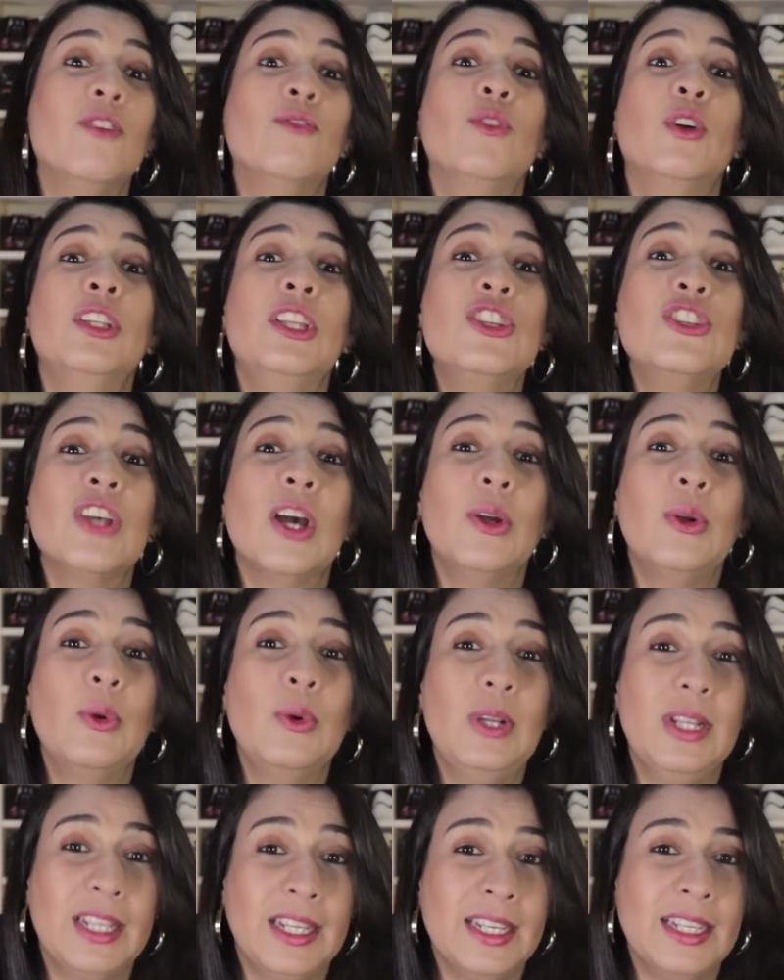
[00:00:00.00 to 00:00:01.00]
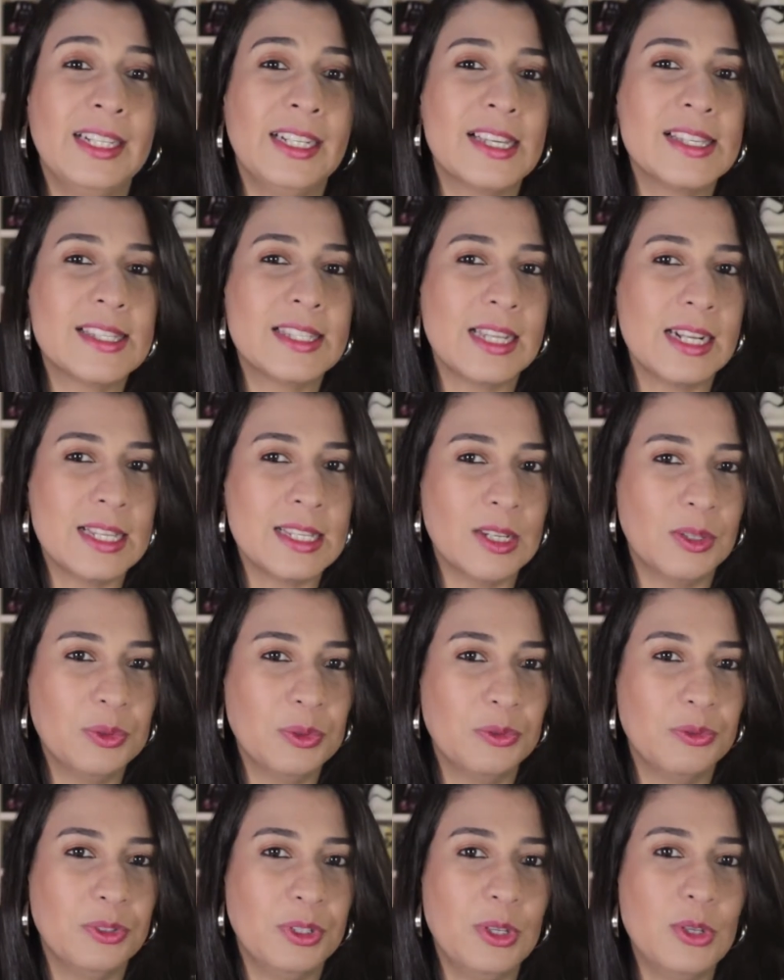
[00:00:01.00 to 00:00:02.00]
Vou deixar o link na descrição
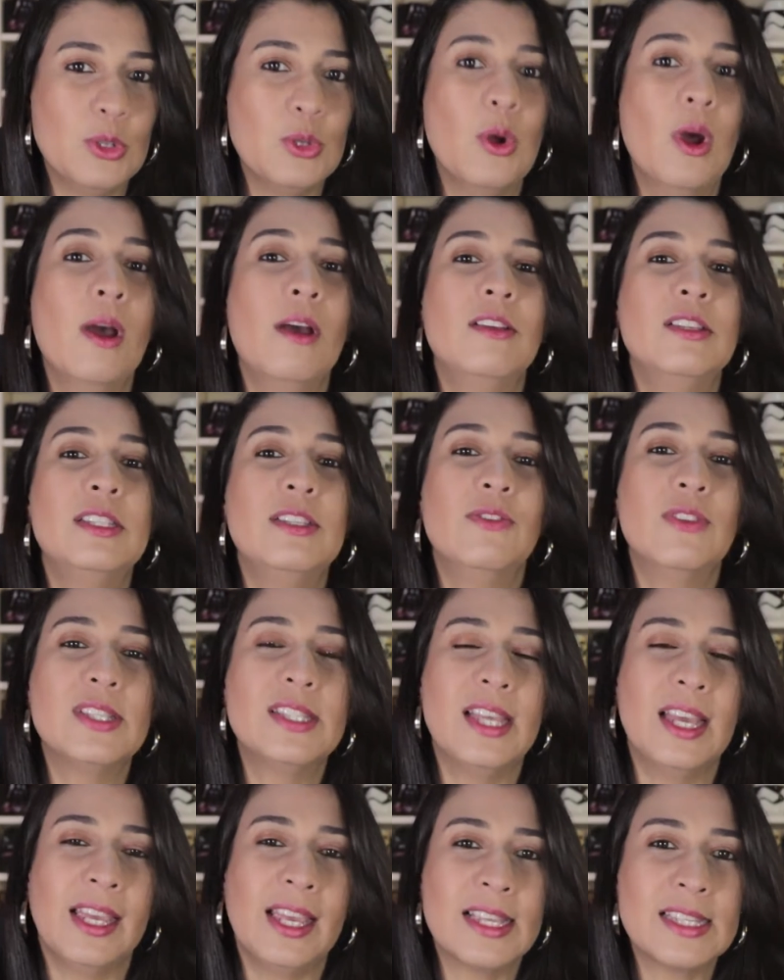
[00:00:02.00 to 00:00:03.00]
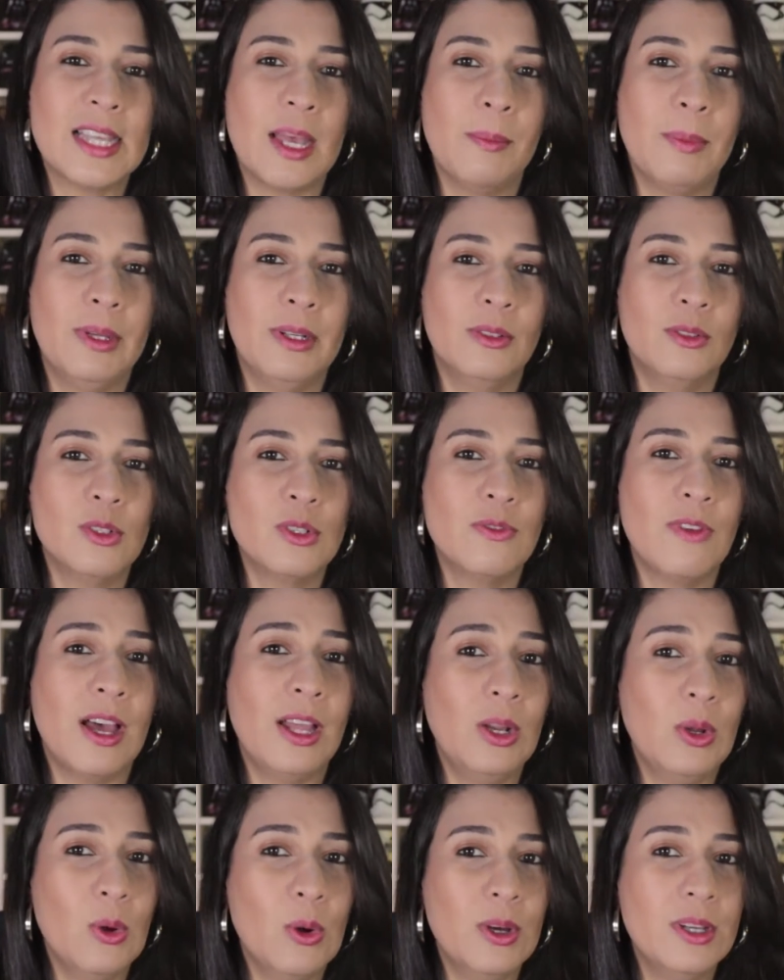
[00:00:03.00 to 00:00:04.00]
do vídeo se você quer saber os
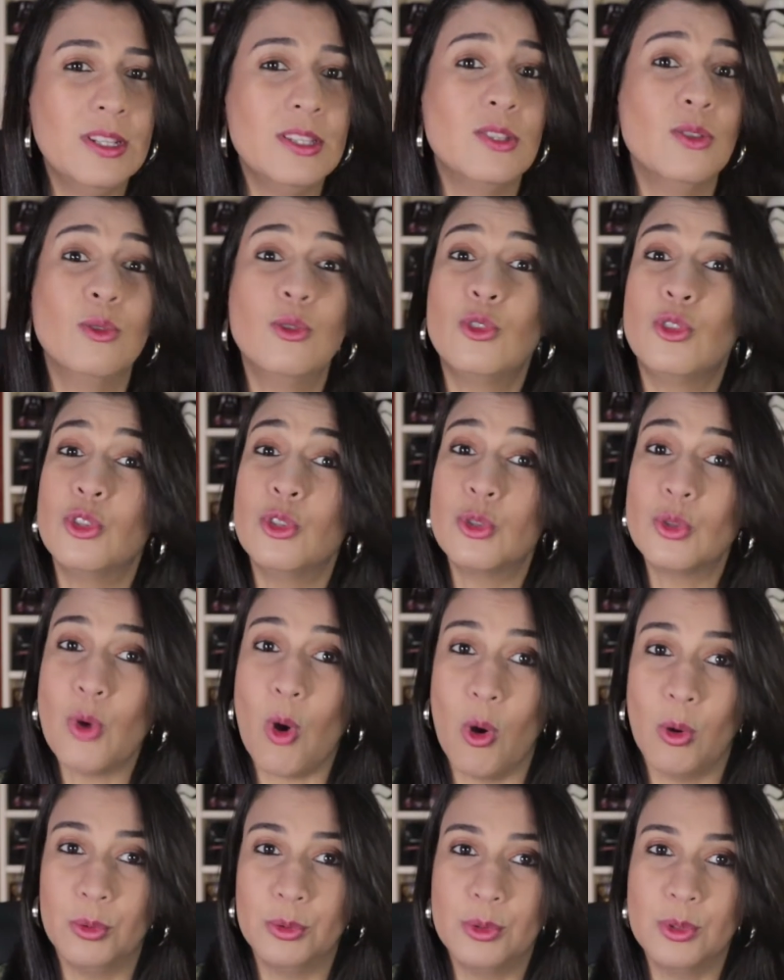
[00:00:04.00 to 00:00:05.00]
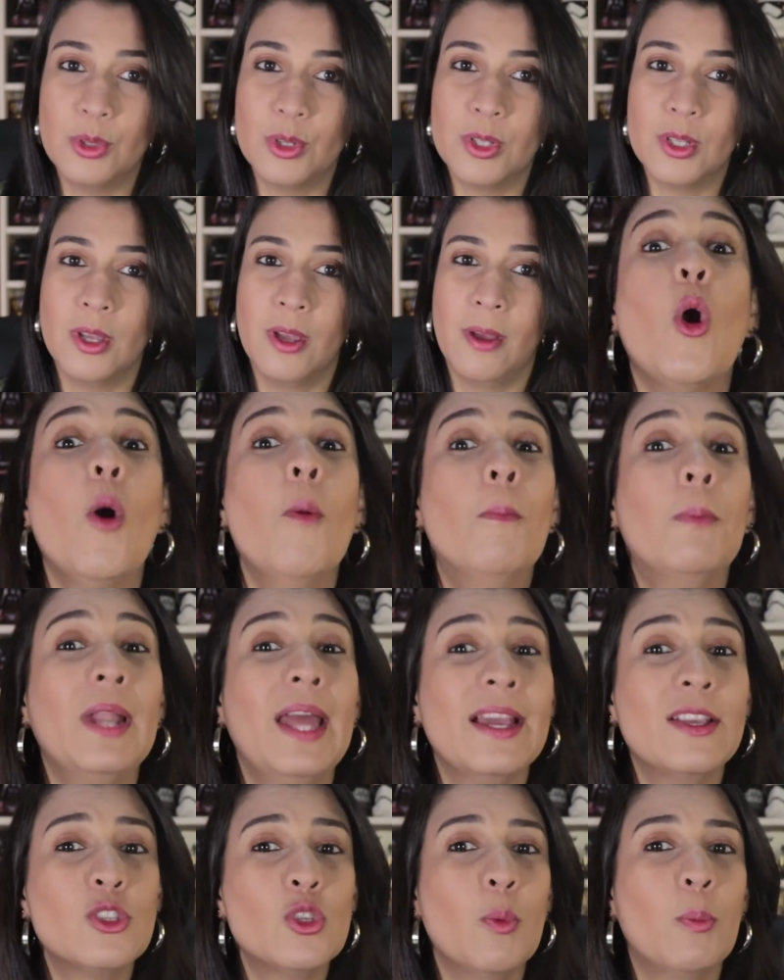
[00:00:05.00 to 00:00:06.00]
valores e os descontos.
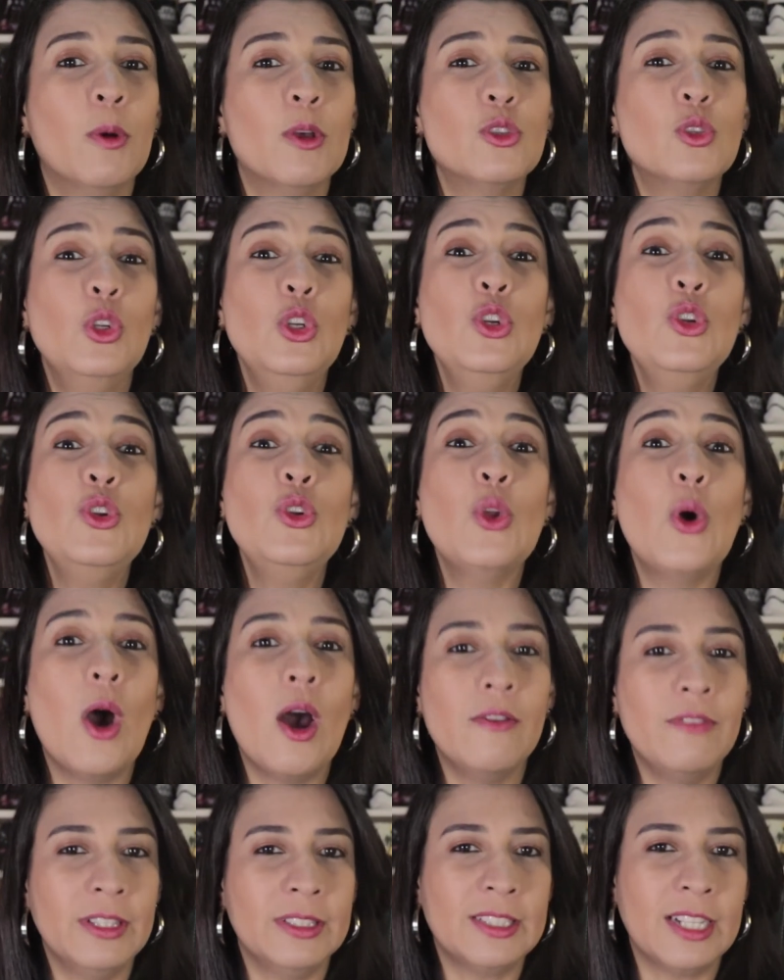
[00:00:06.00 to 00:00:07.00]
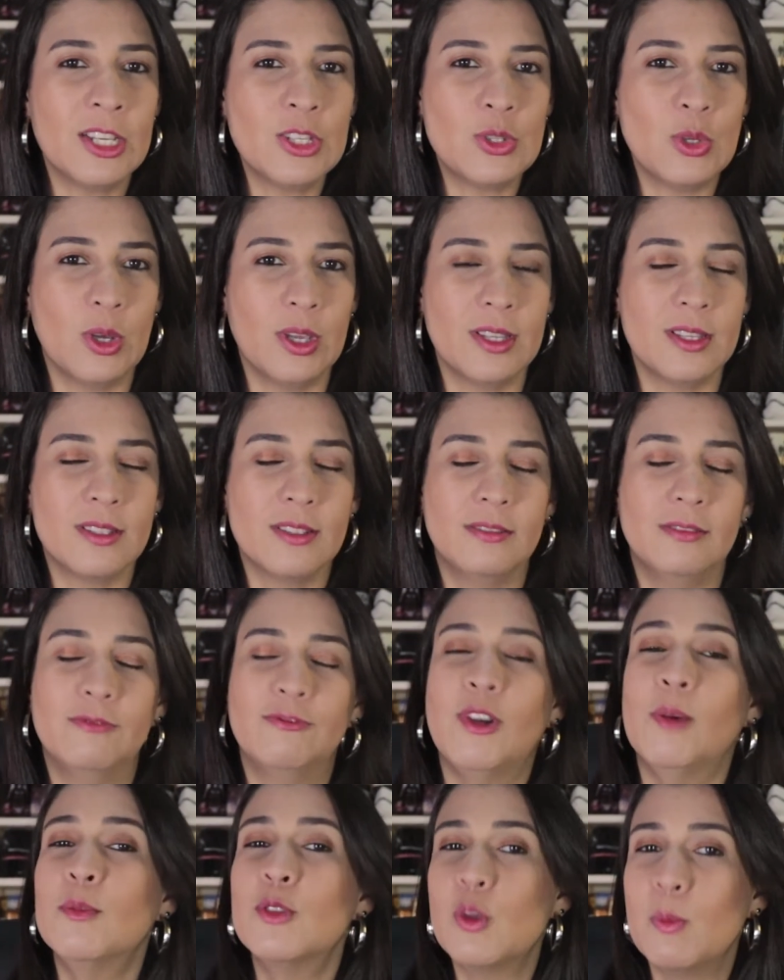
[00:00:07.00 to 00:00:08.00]
complexo possui nove atrações.
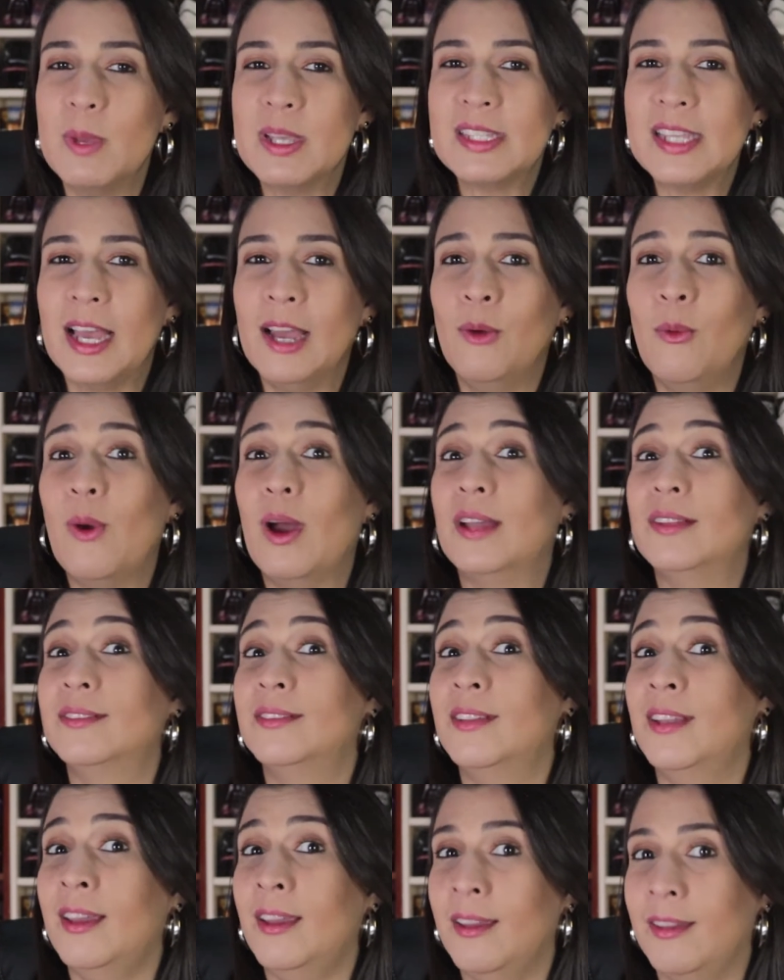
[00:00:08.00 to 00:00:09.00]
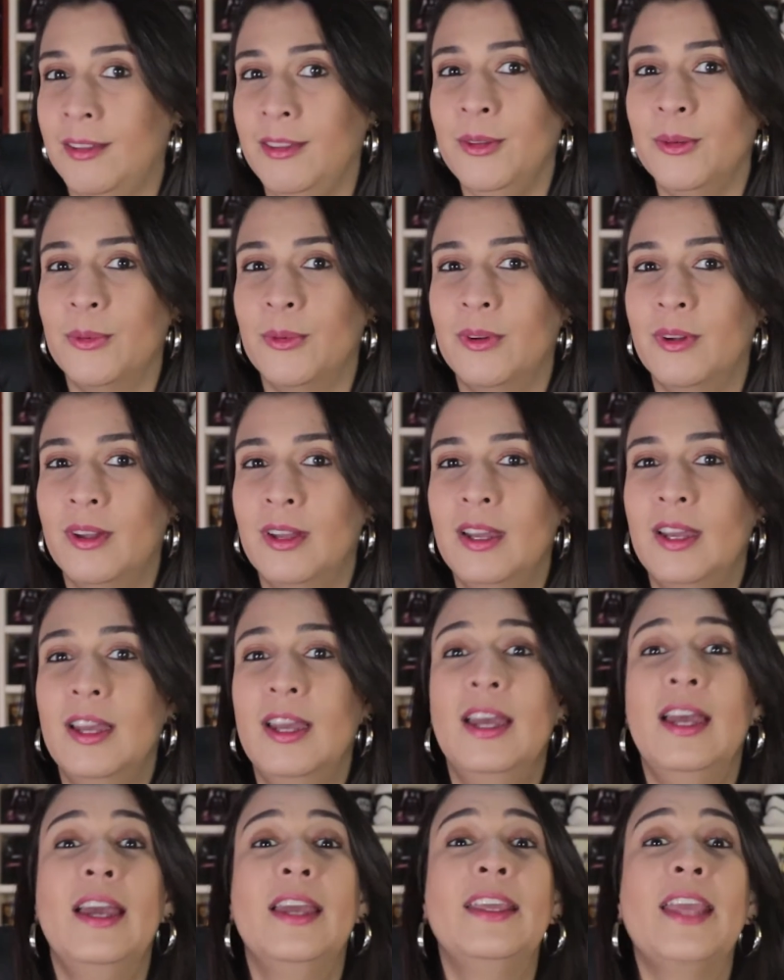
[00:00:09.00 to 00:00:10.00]
Vamos começar com a The Rio,
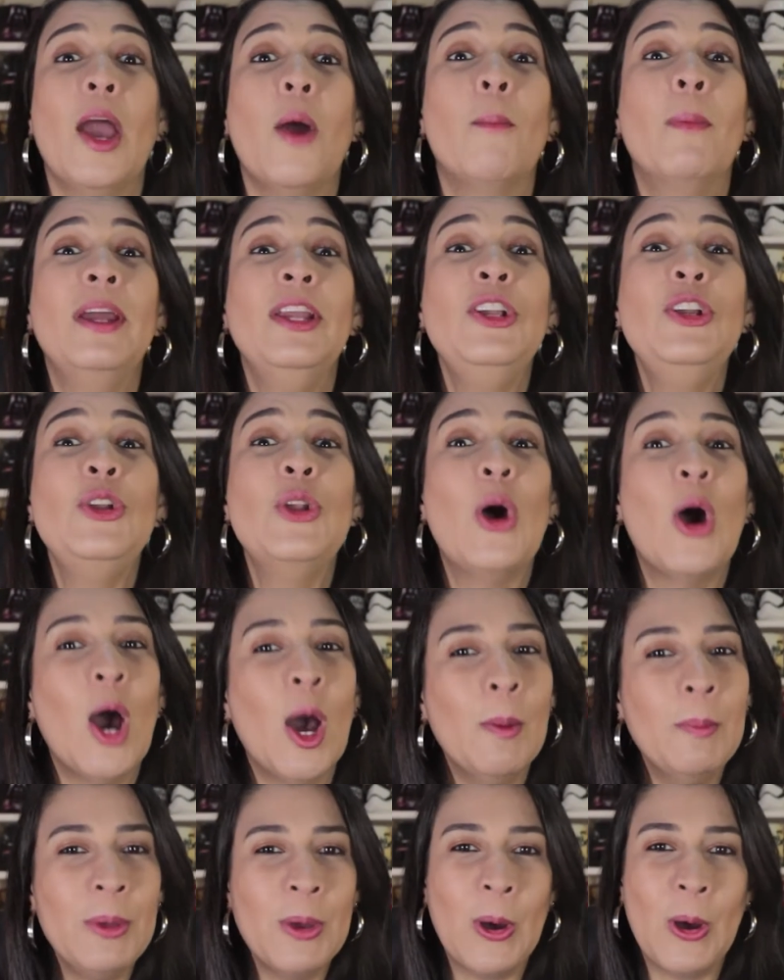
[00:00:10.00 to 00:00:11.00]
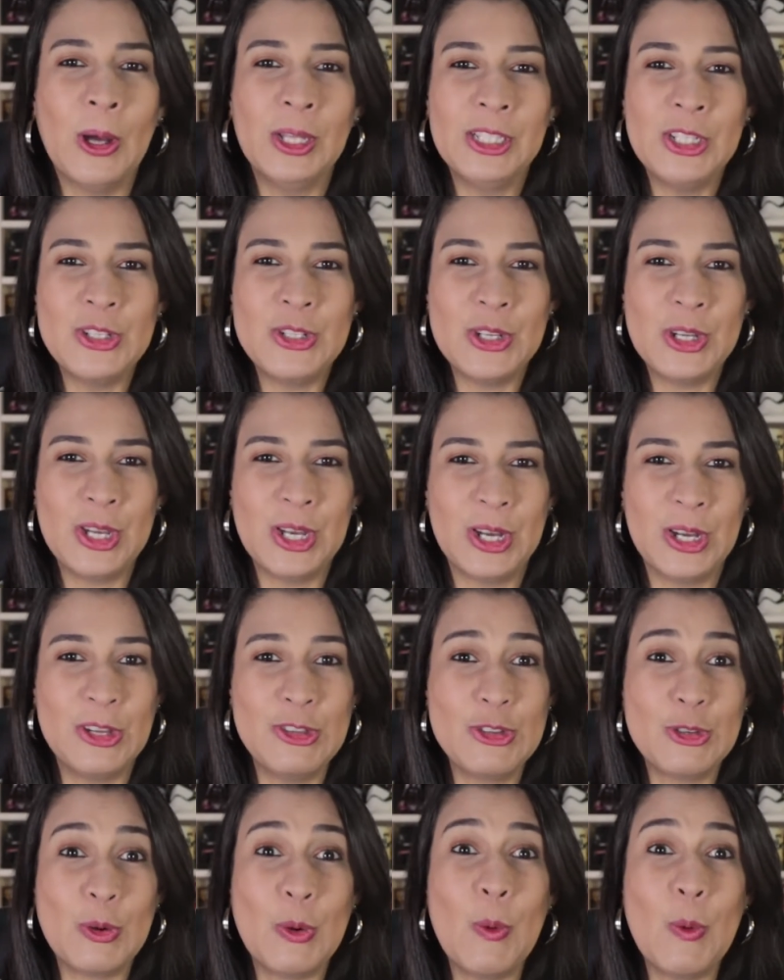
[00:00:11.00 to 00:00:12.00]
que é uma enorme roda gigante